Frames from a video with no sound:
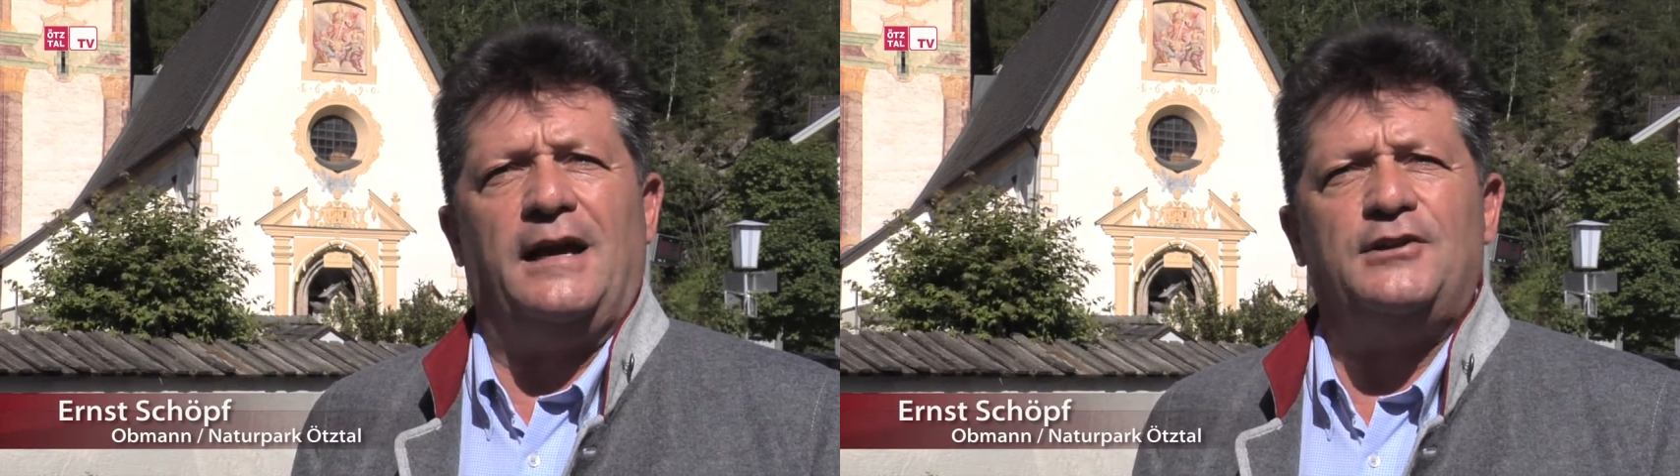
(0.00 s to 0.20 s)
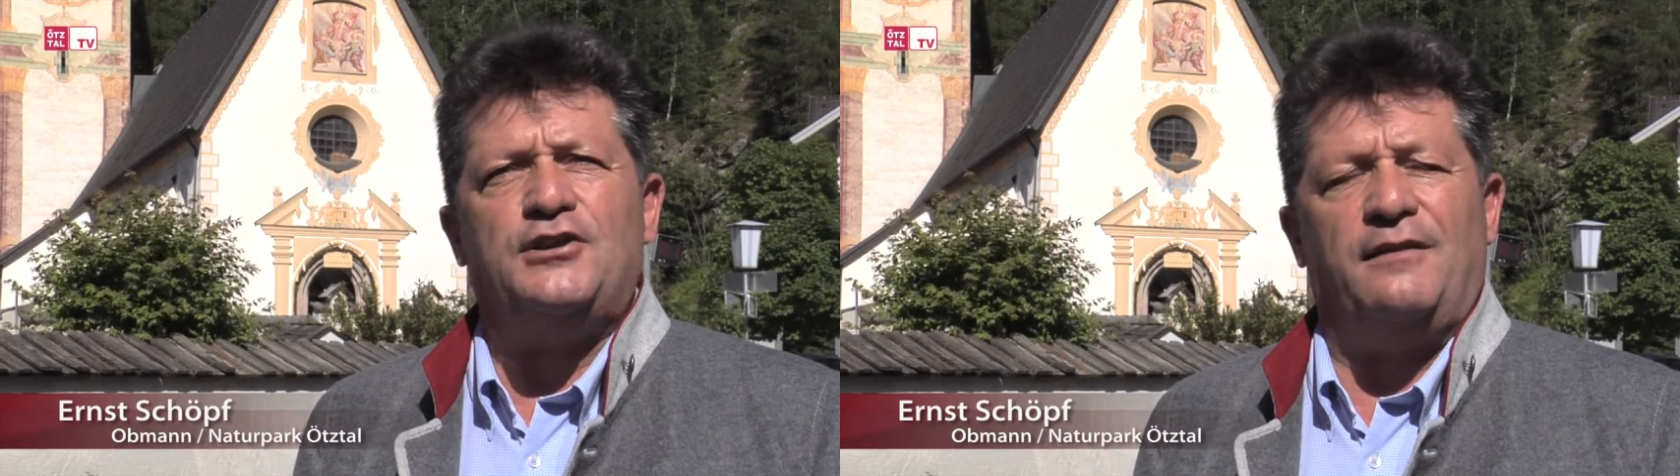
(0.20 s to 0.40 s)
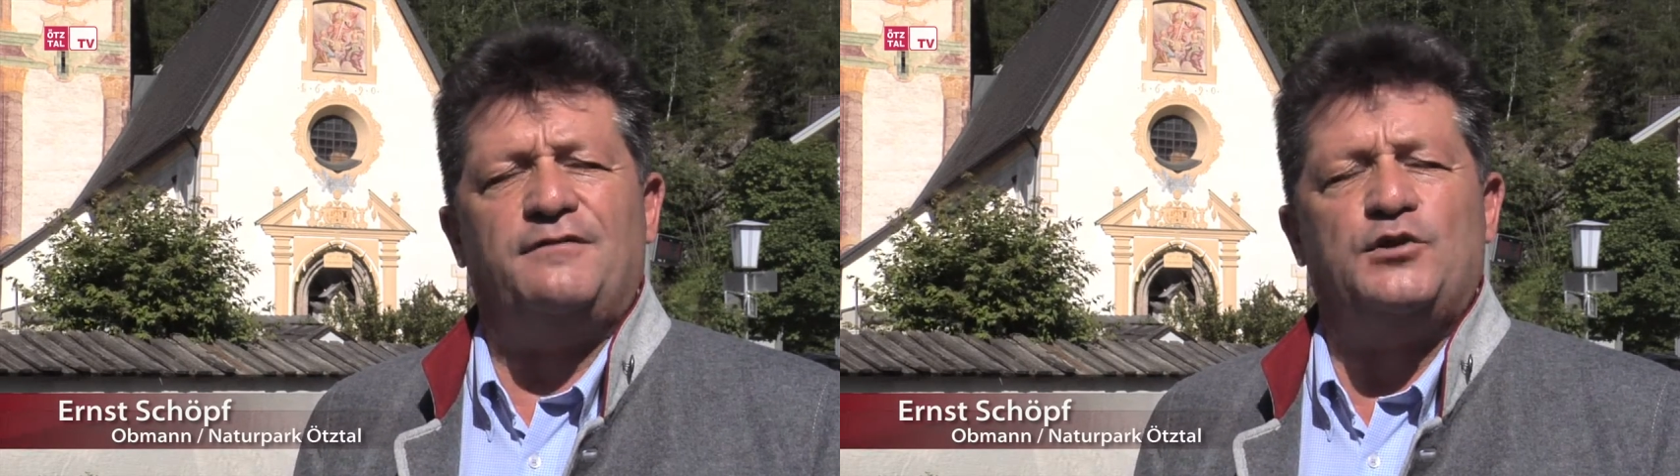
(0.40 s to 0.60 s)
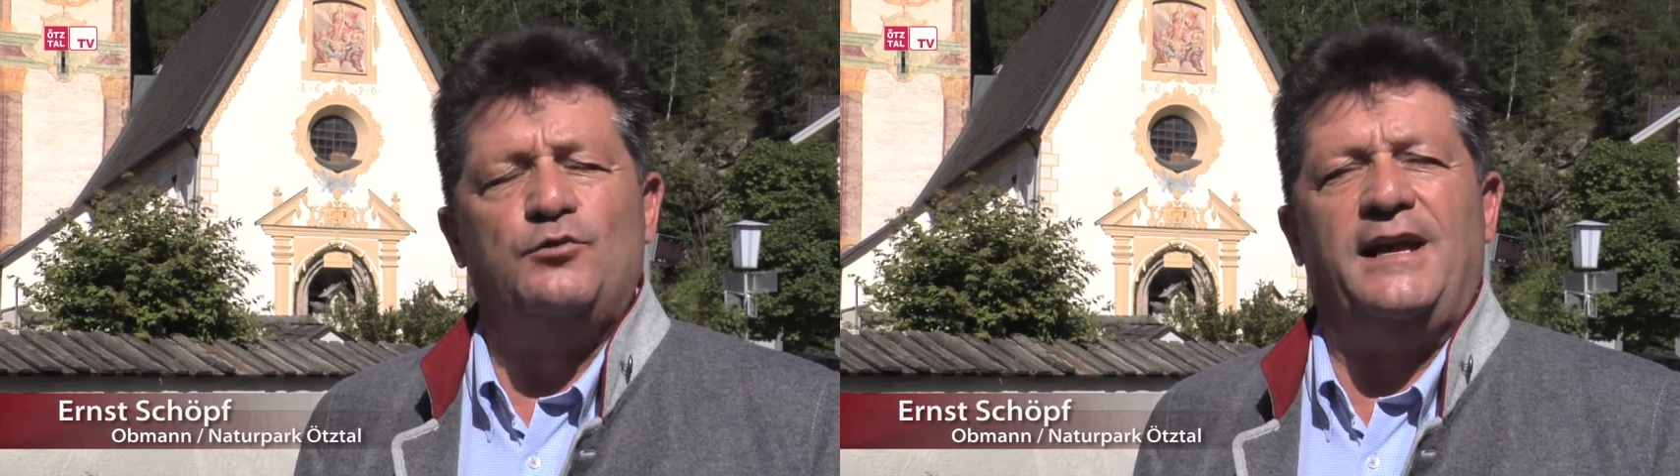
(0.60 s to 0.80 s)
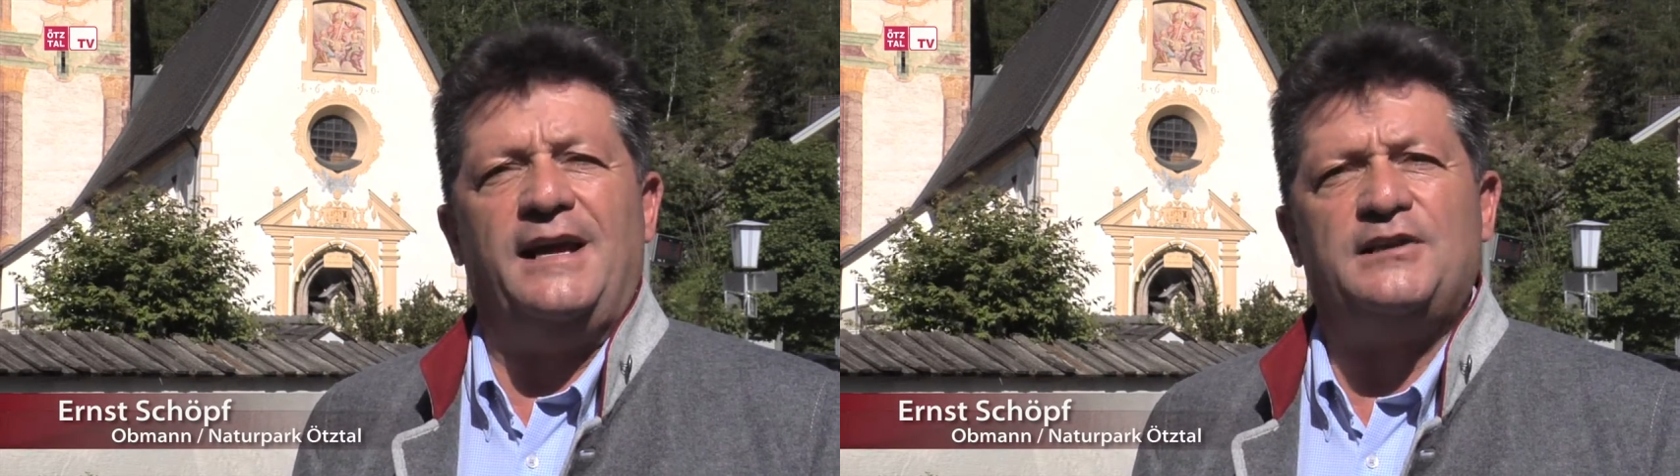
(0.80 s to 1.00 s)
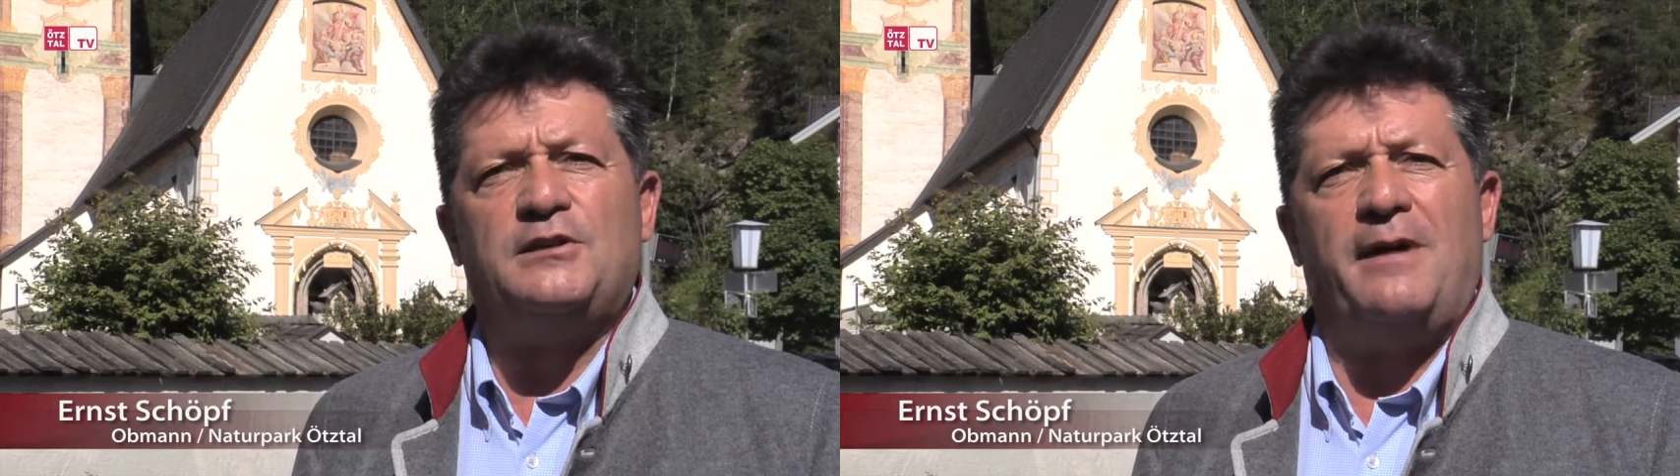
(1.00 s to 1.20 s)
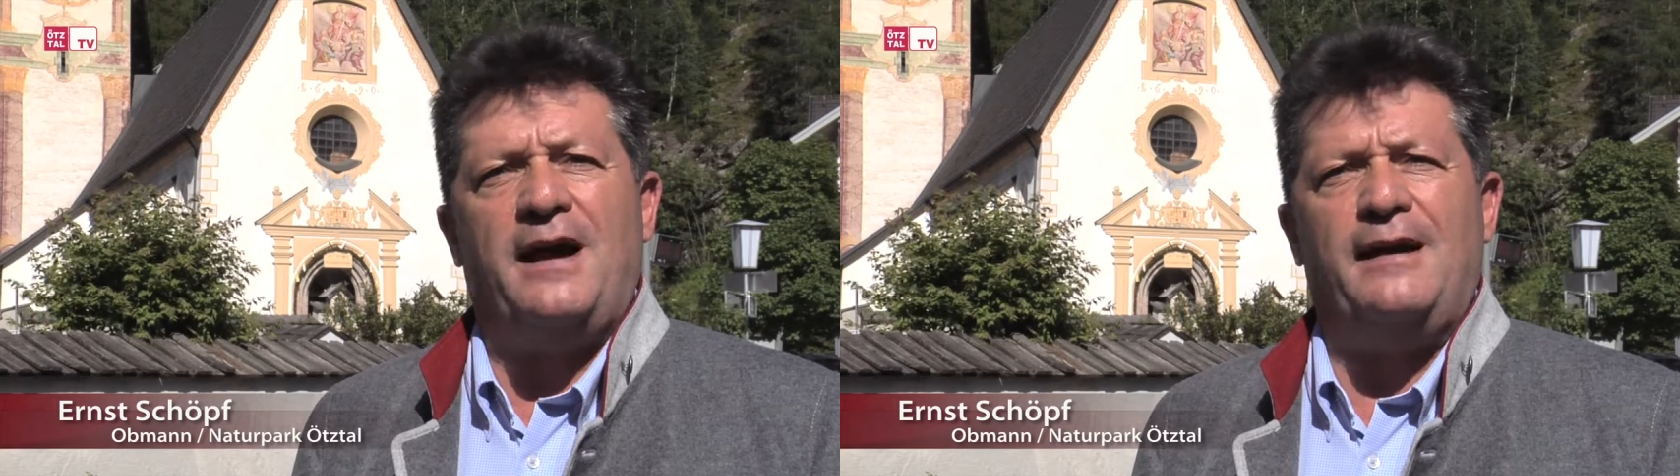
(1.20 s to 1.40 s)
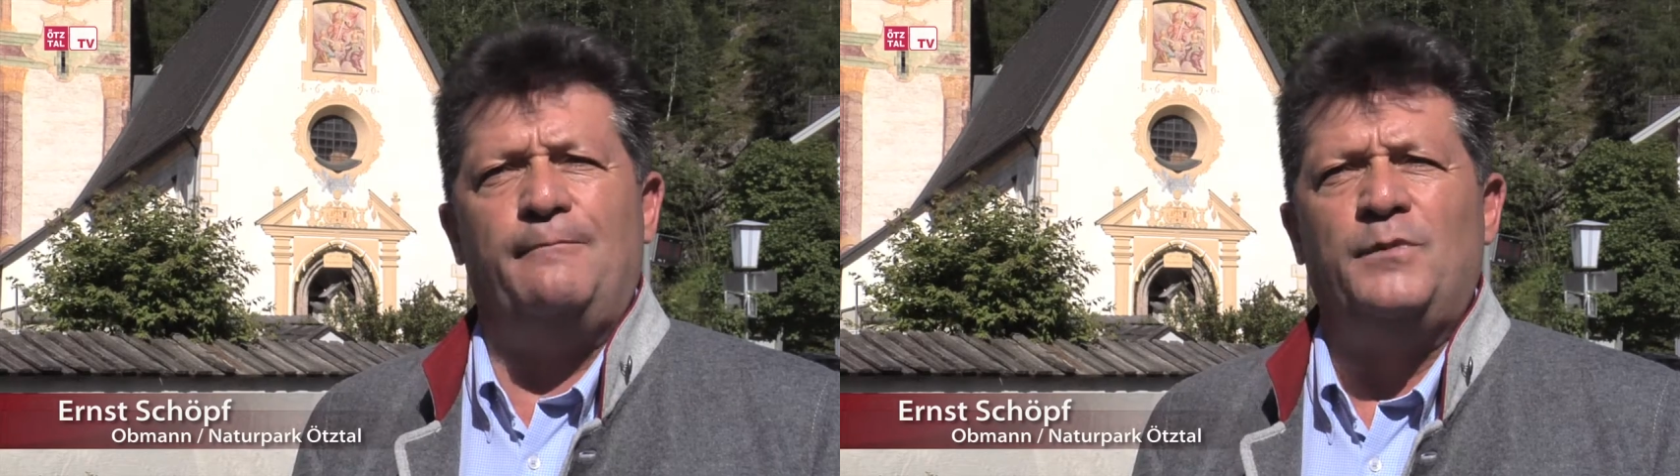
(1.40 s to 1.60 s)
Landschaft zunächst
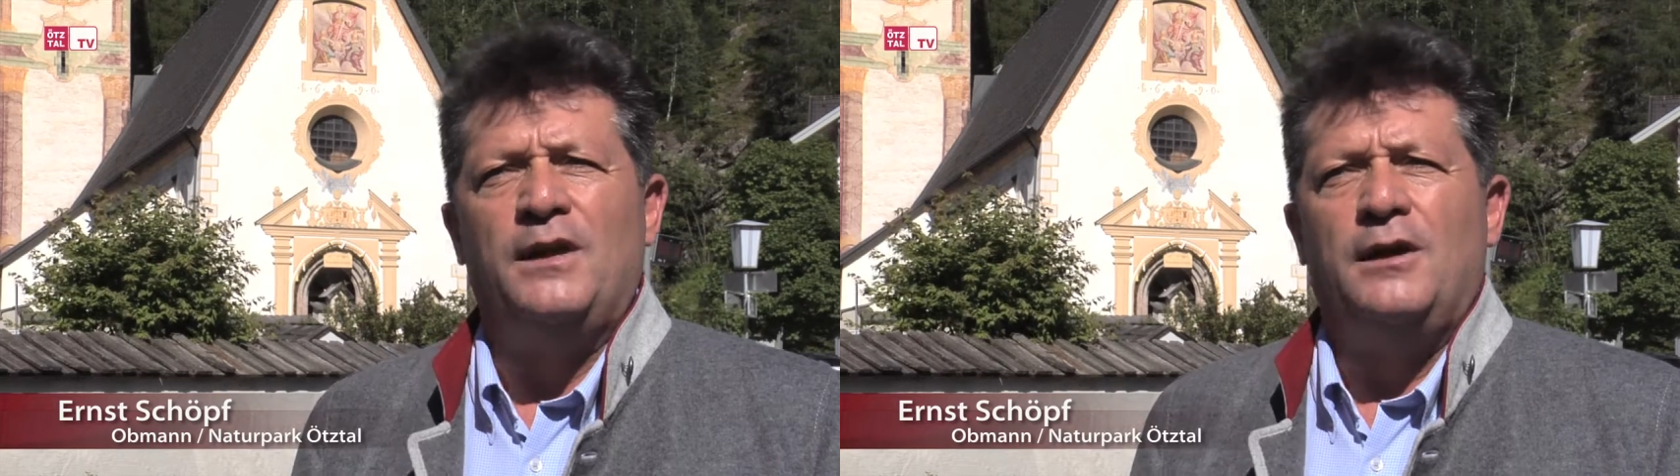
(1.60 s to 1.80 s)
war.